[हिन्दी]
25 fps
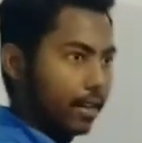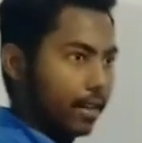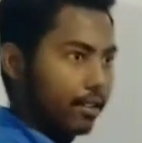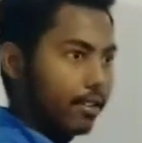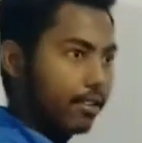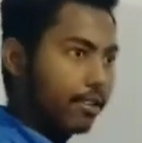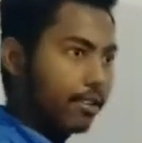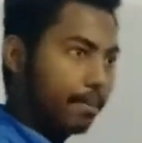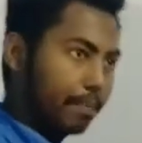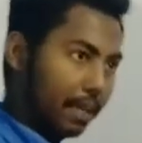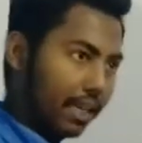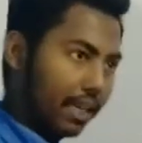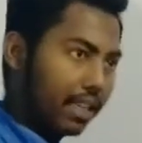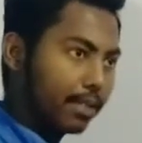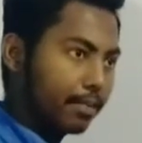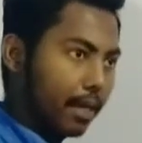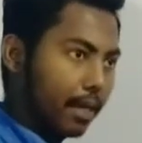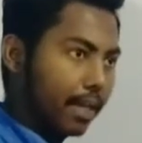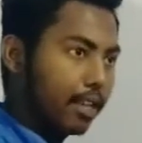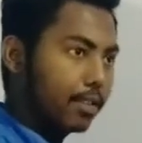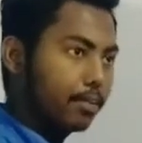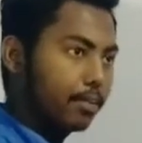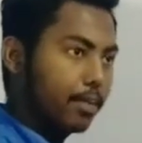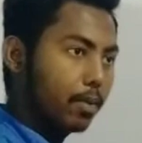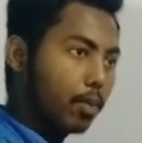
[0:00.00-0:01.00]
है जैसे प्लस
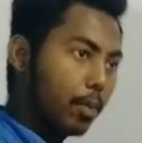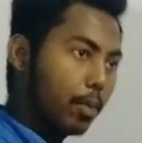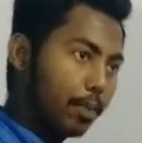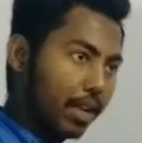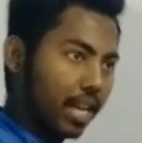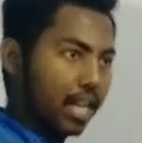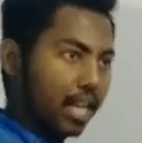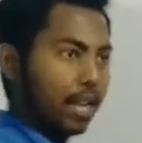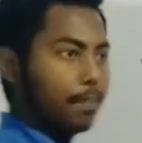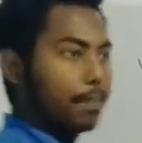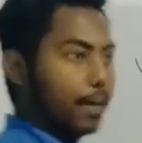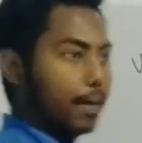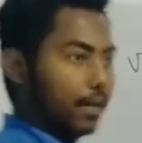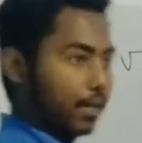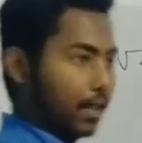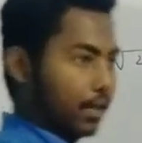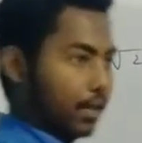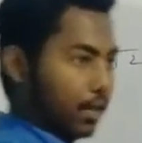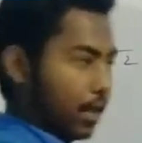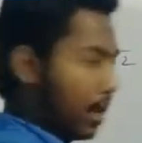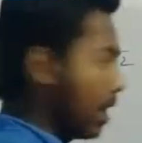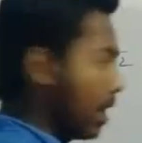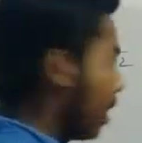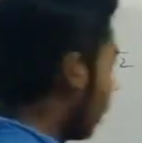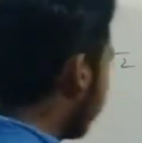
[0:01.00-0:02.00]
माइनस में हमको मिलाना पड़ता
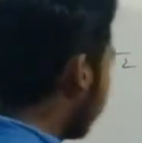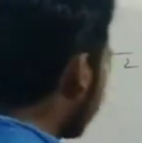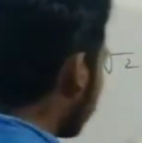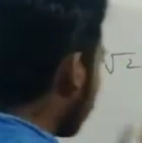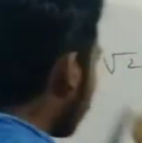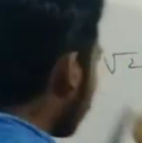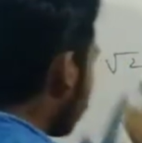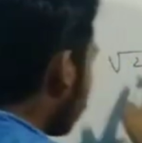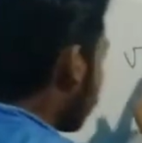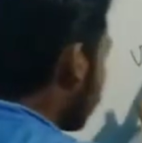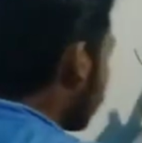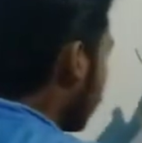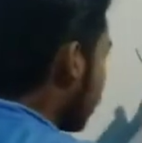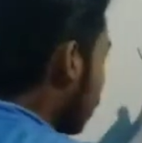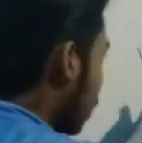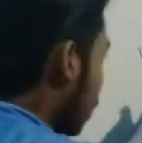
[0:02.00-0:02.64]
था कि रूट के